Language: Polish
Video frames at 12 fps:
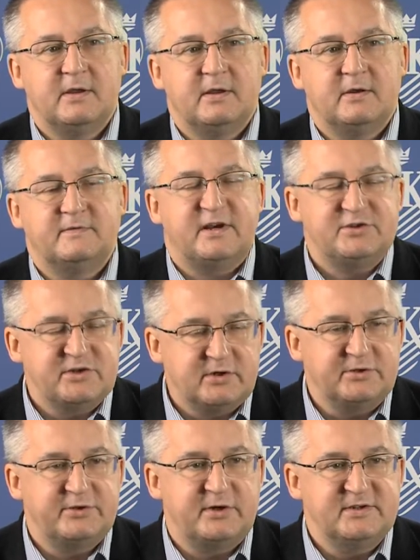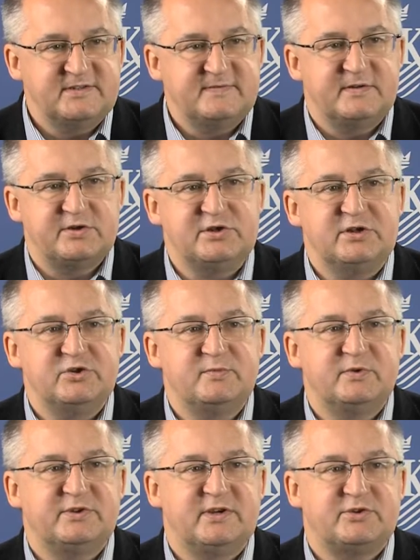W trakcie kontroli
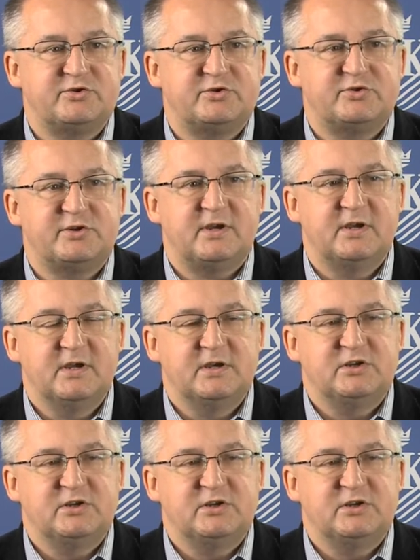stwierdziliśmy też, że